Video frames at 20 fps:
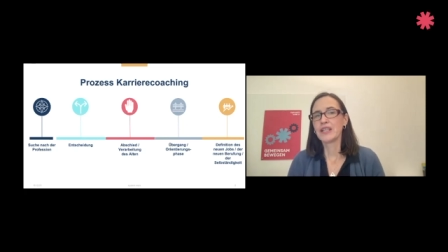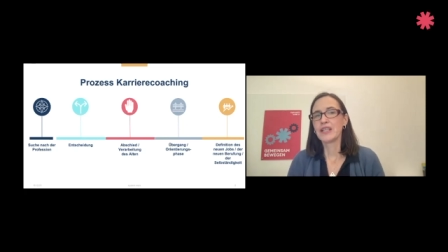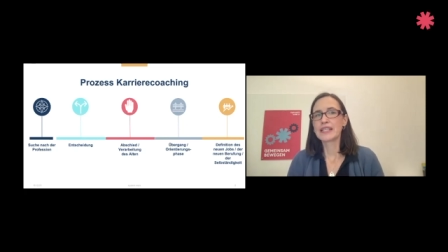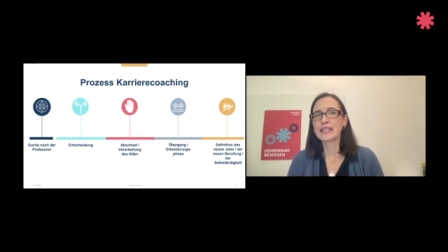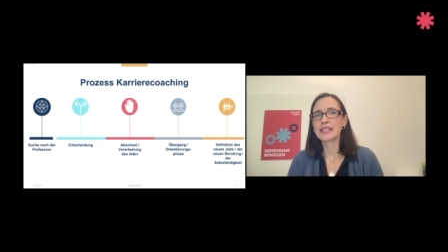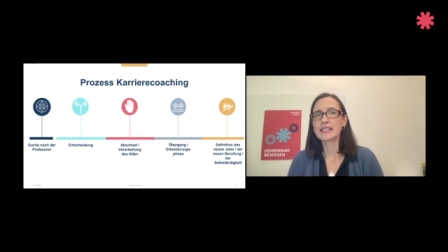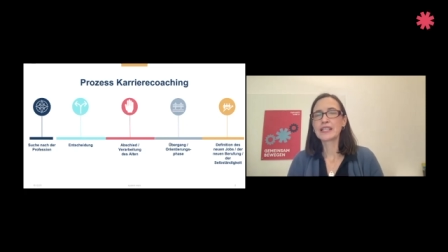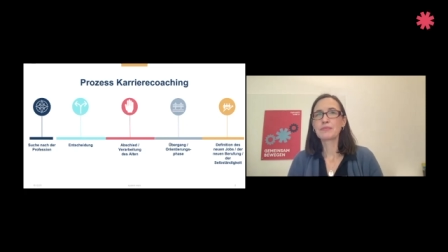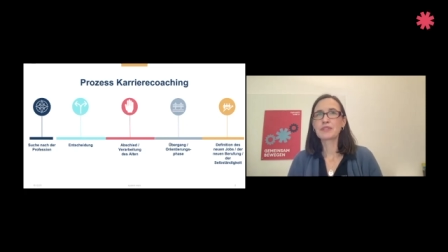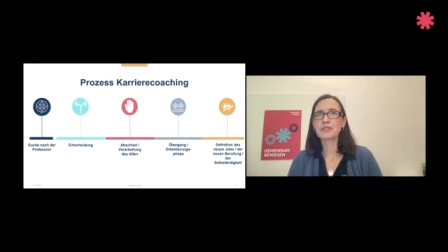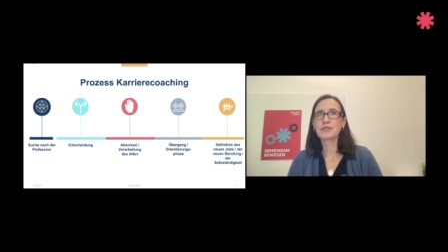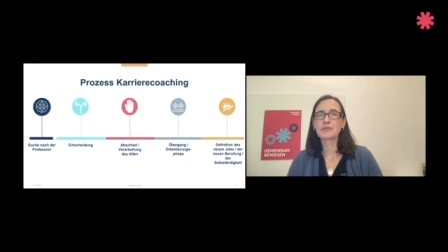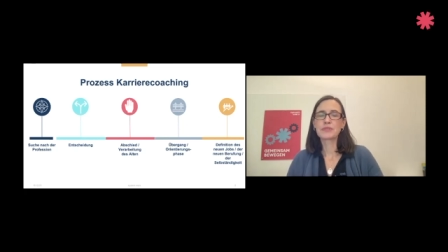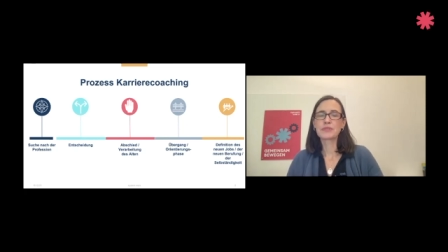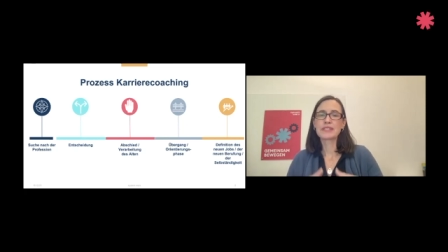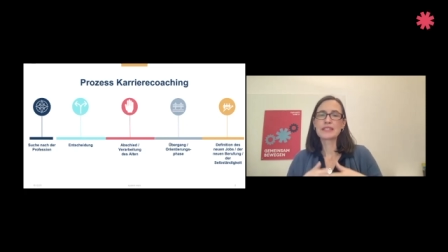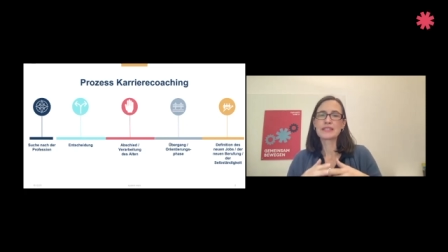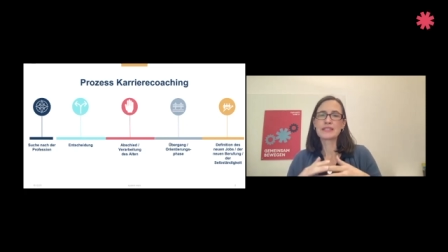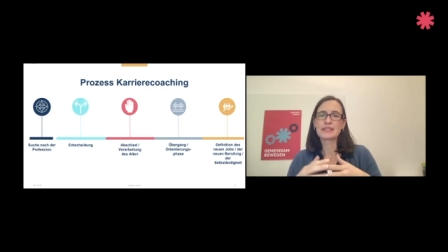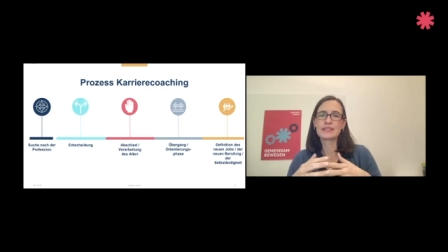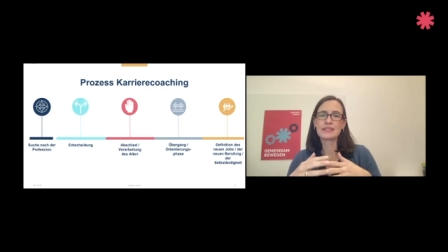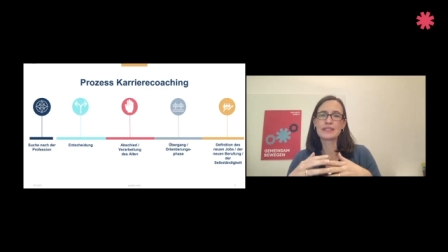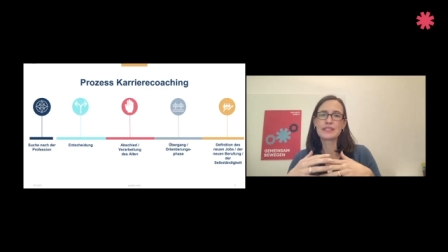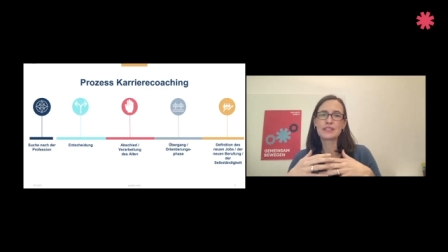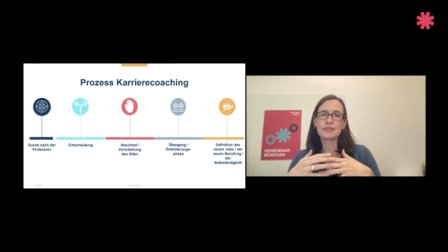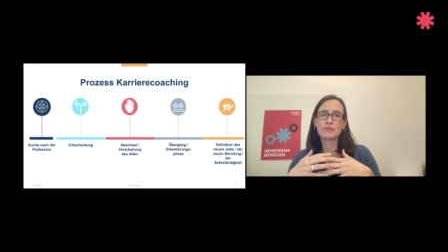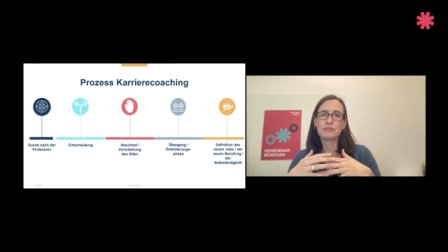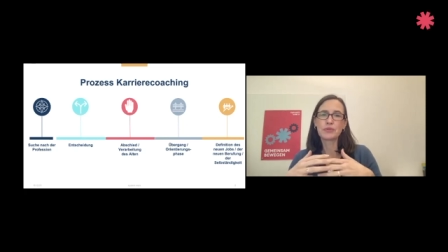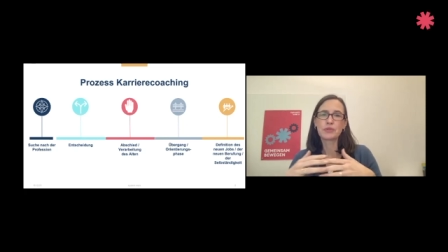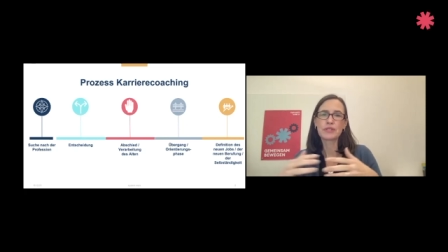Dann gibt es so diesen,
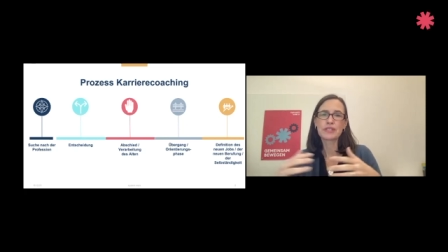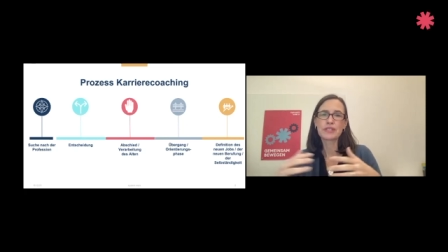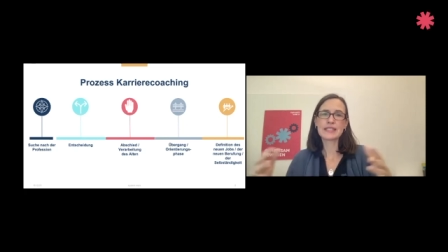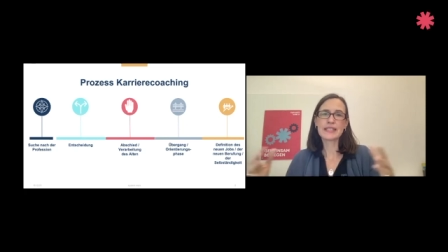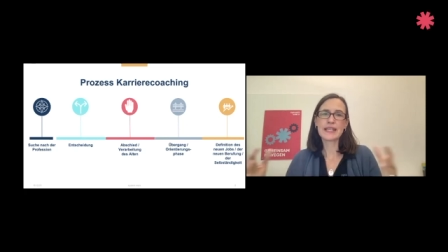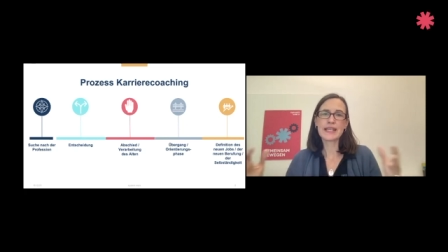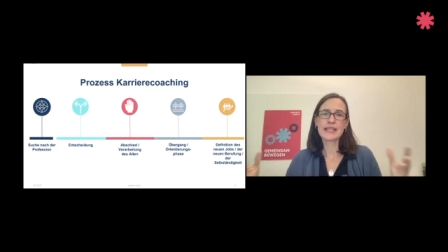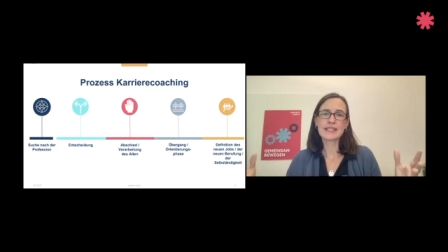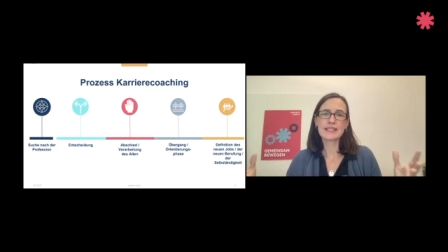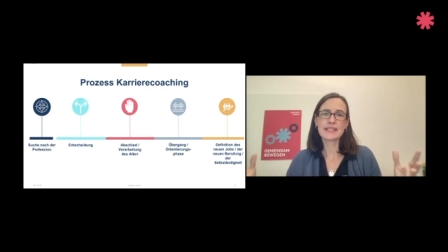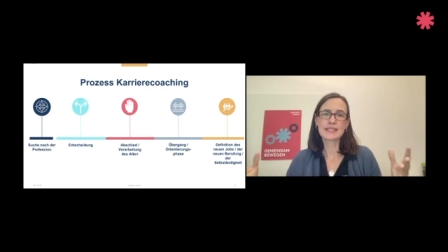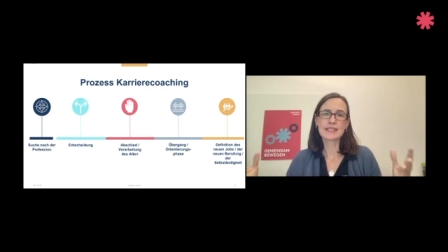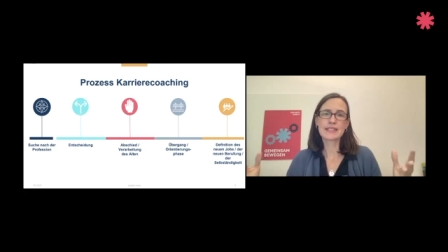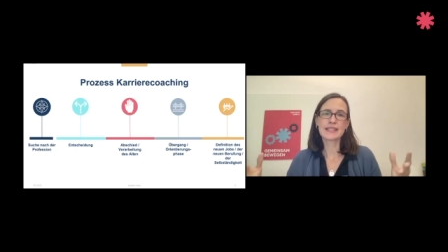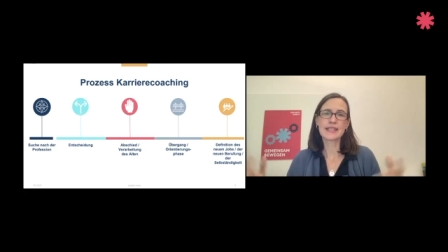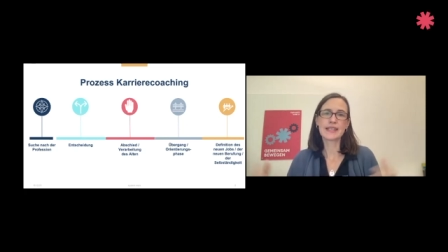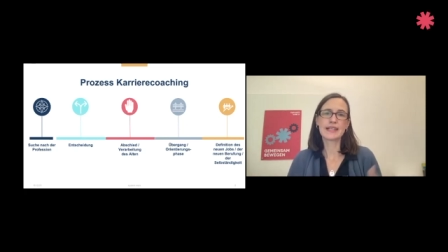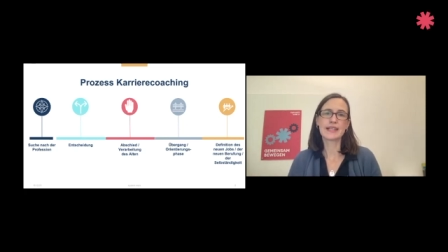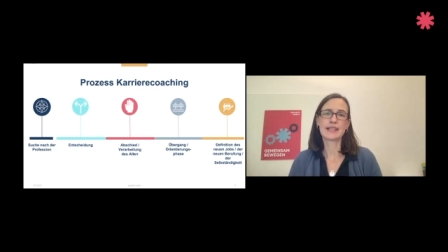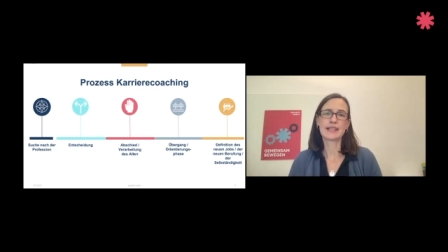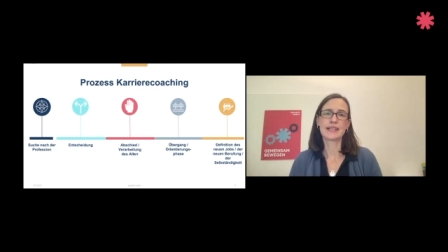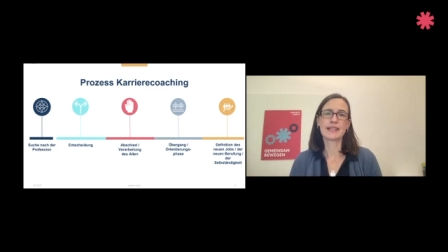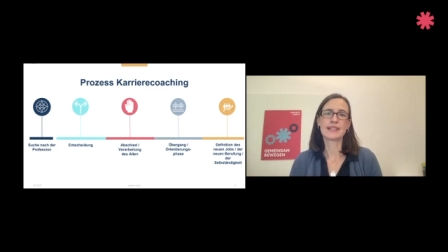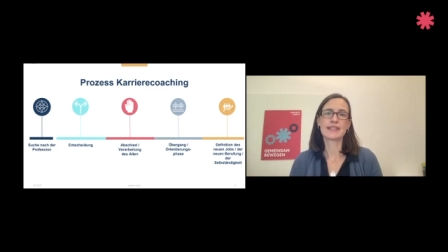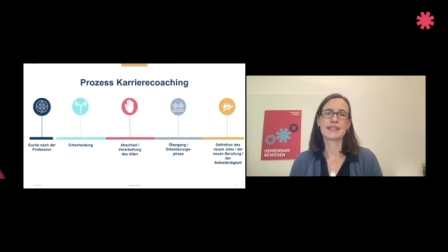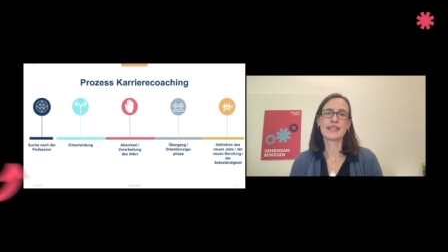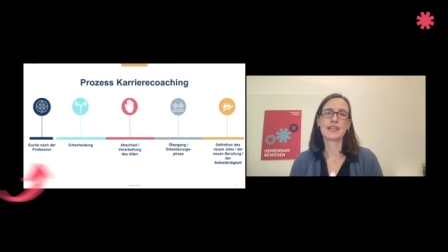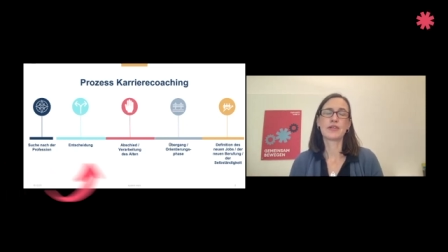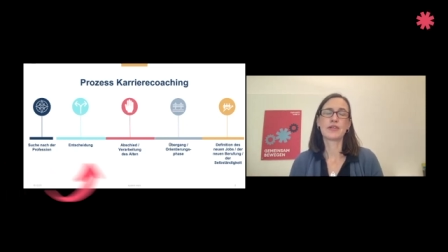diesen Prozess der, der